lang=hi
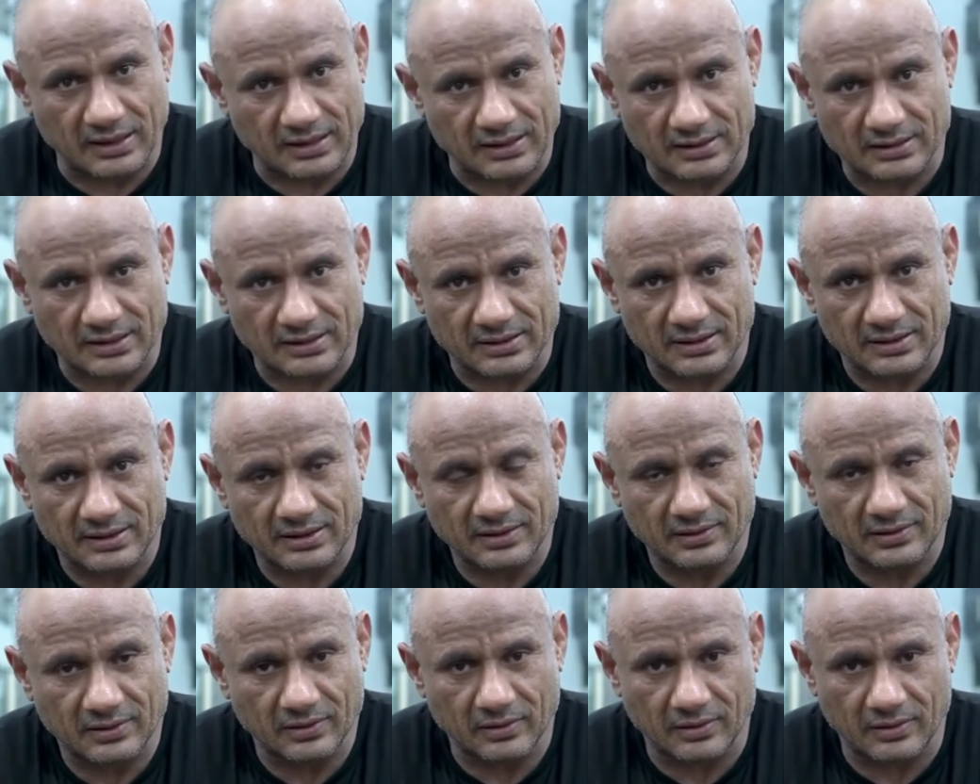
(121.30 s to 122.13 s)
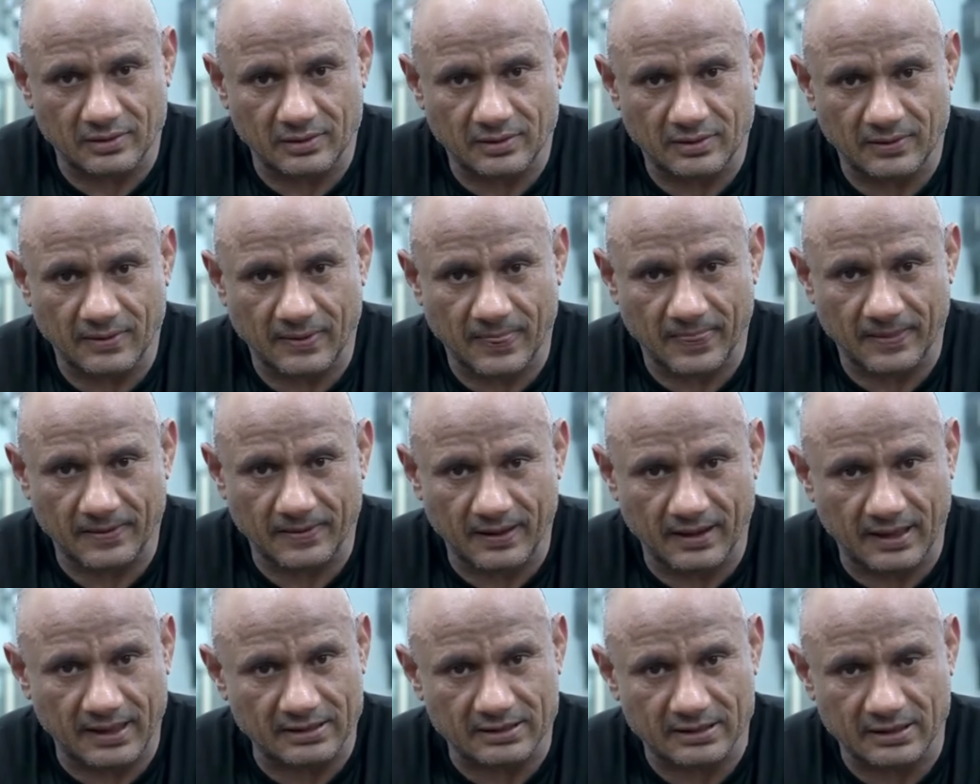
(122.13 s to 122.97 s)
कर सकते हैं और
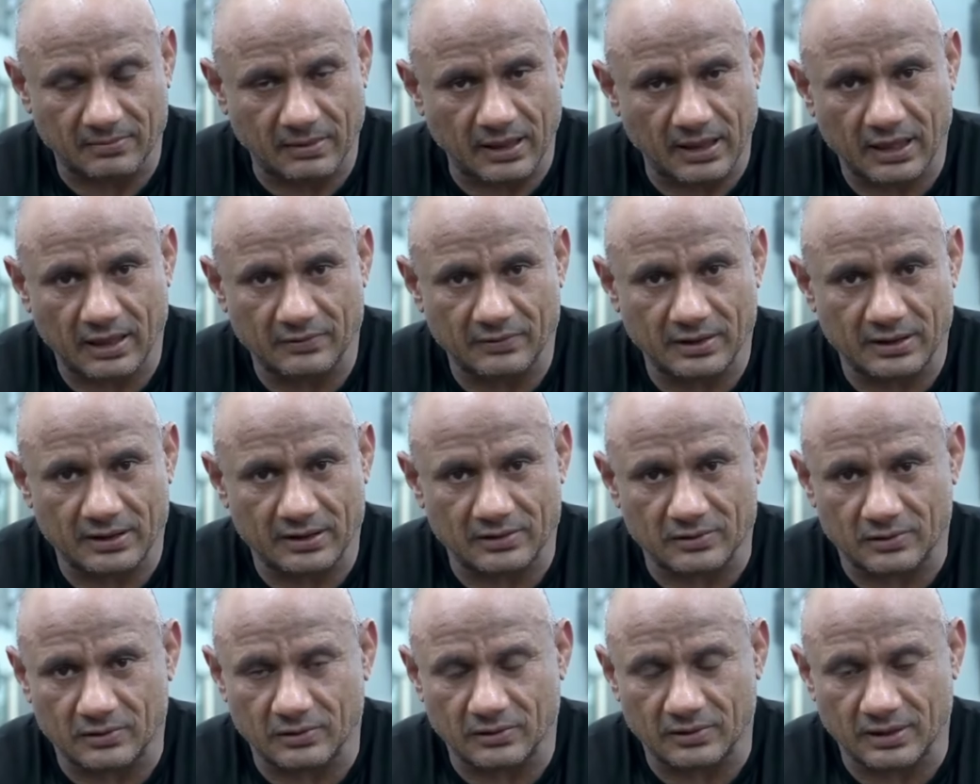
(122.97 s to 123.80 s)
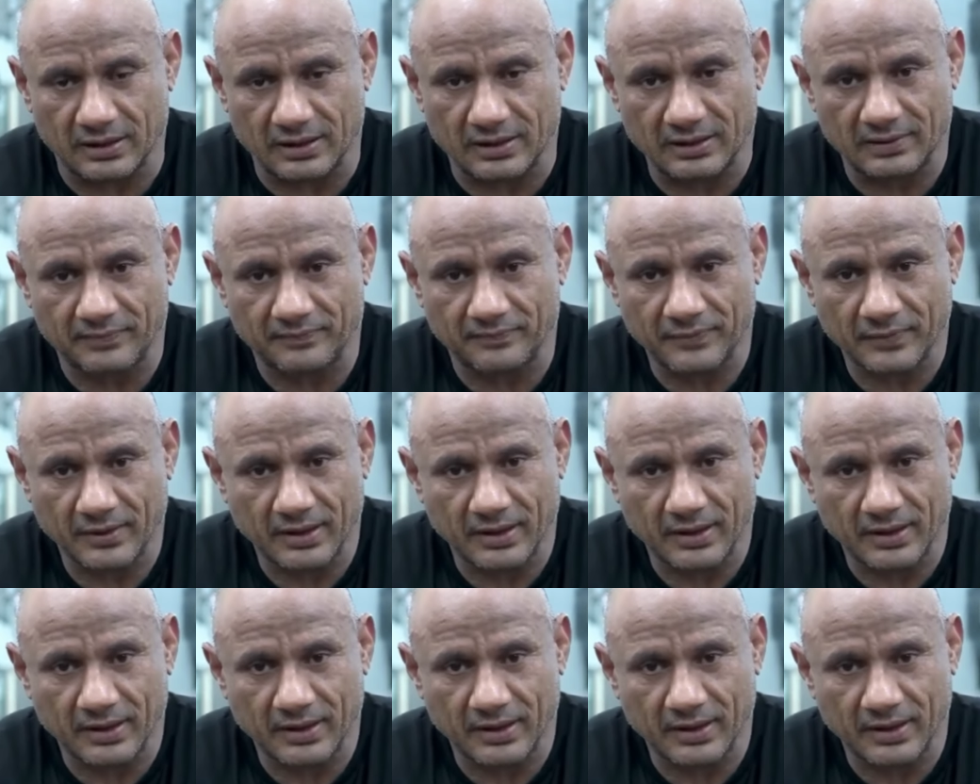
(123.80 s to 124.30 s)
आठ से बारह वीक इसको करें